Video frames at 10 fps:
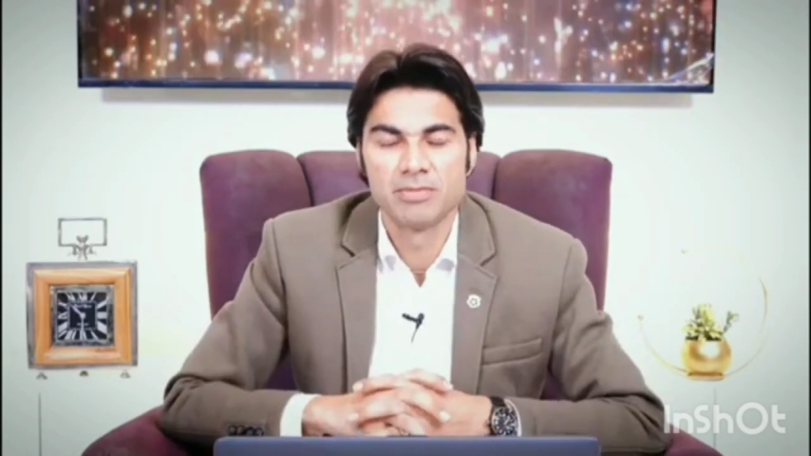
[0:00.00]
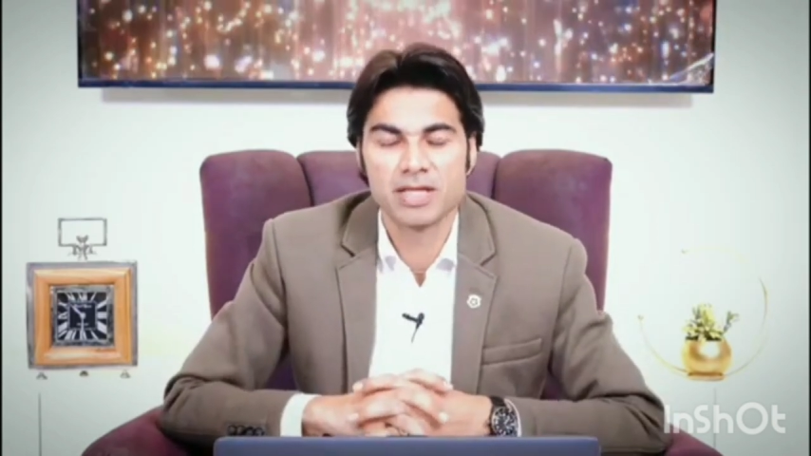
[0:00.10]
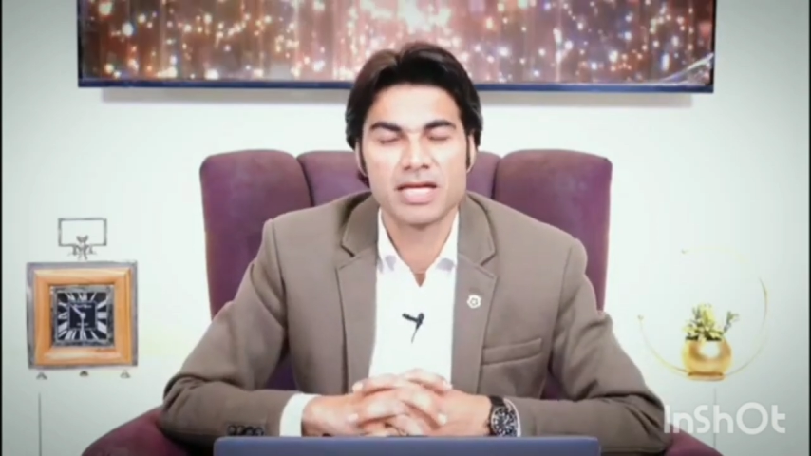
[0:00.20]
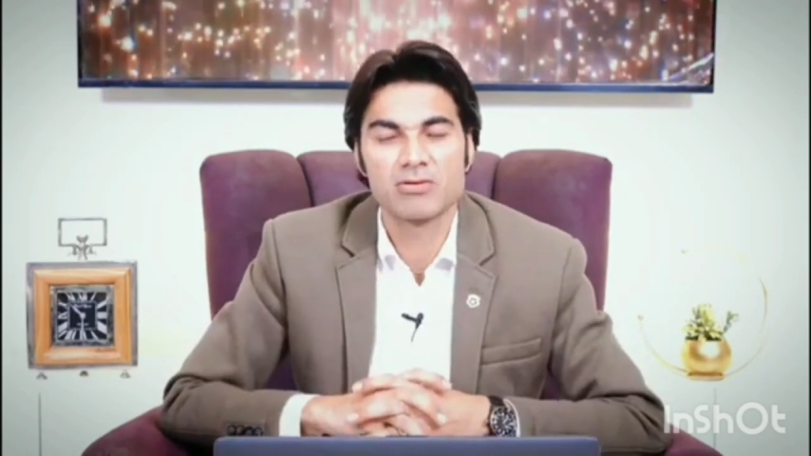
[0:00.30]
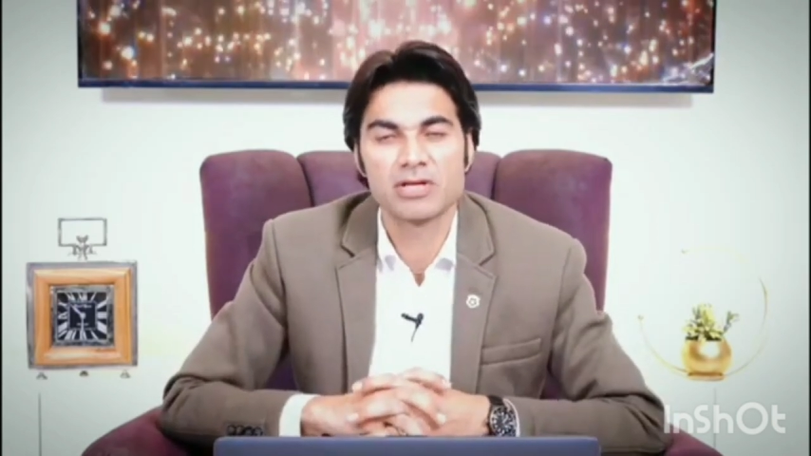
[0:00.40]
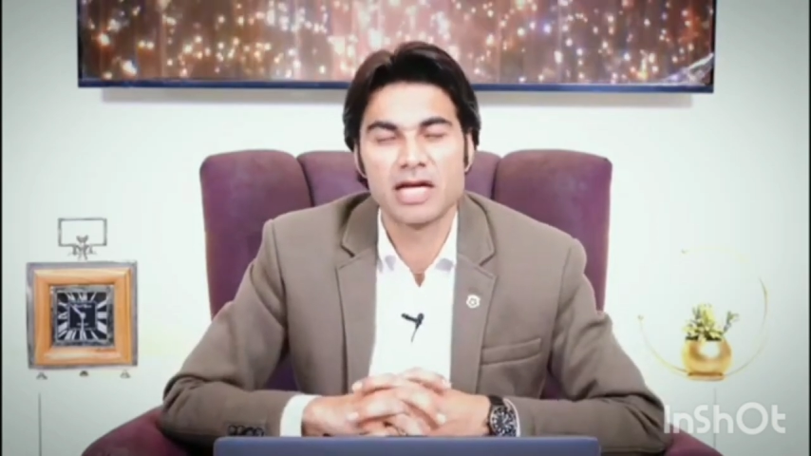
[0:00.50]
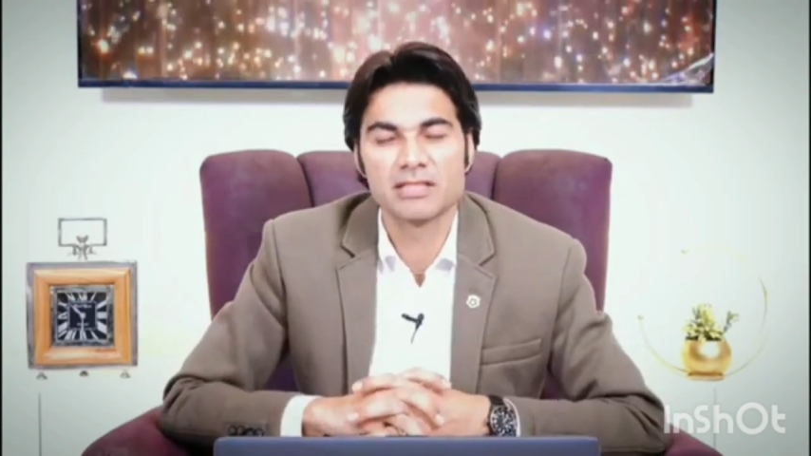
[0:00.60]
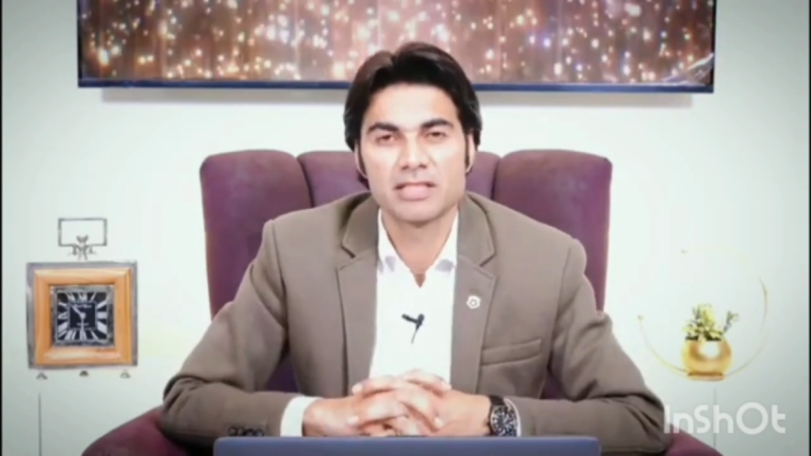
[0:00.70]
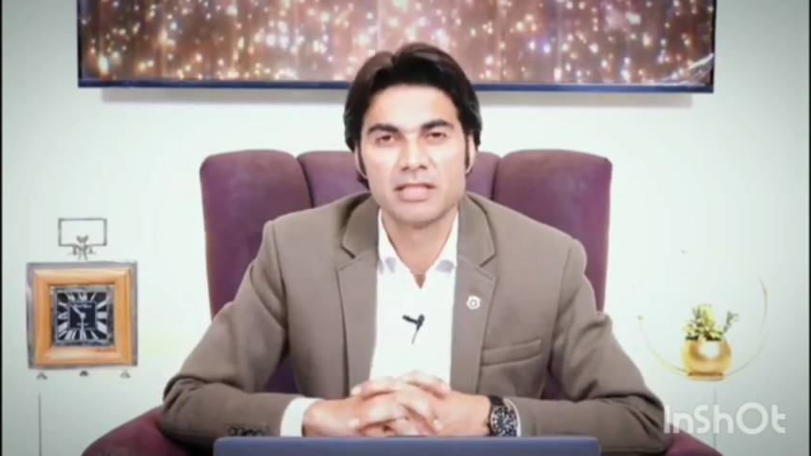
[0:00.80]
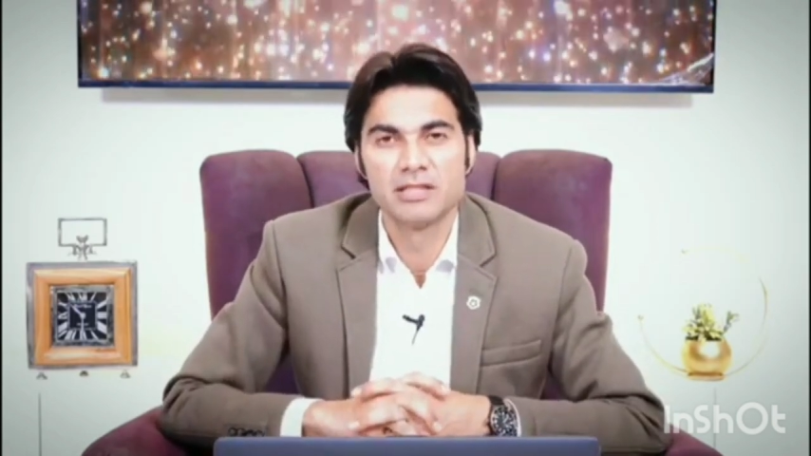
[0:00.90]
मैं कह रहा हूँ कि
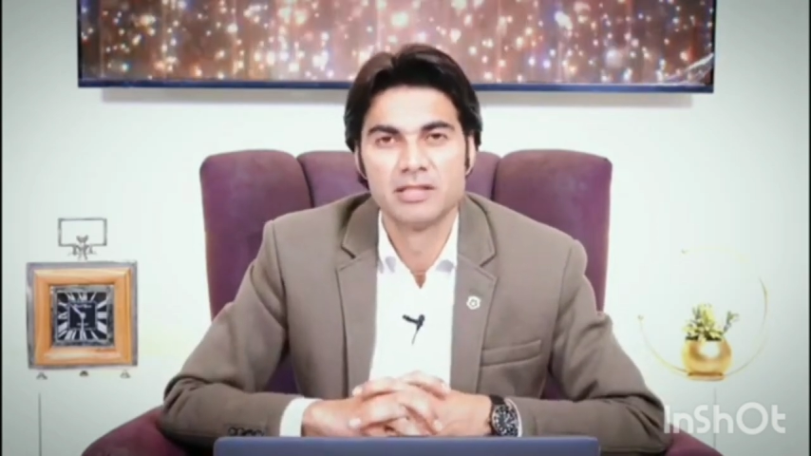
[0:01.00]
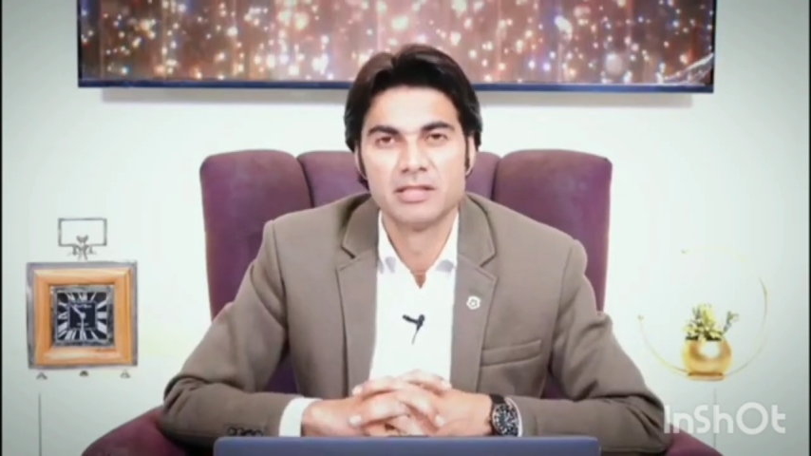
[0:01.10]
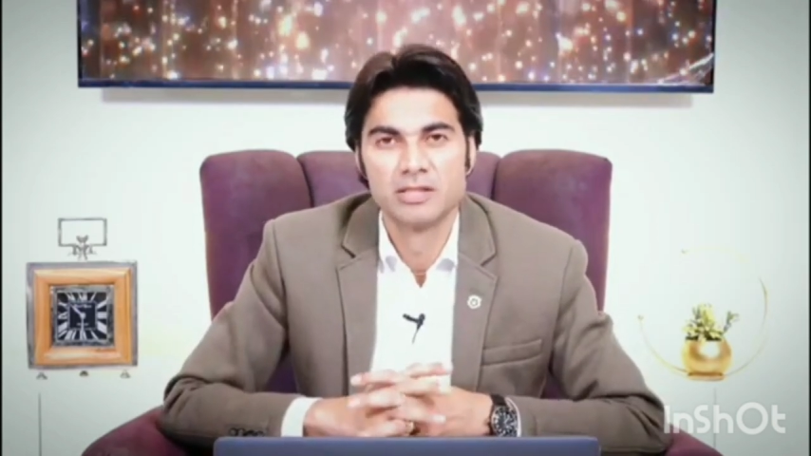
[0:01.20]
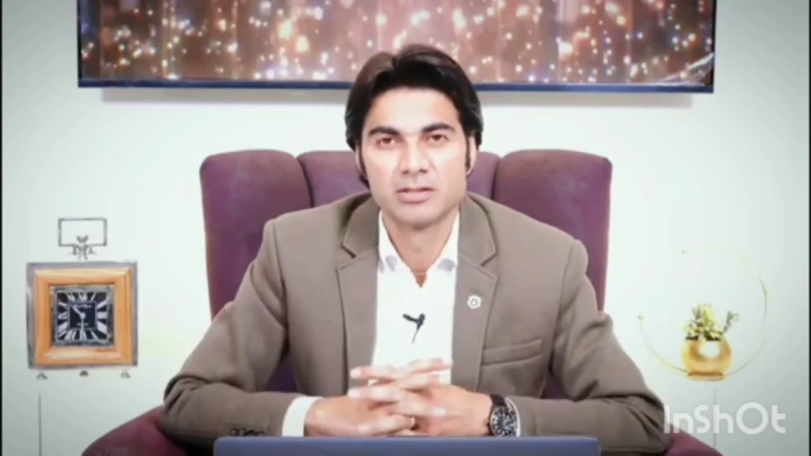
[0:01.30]
आज से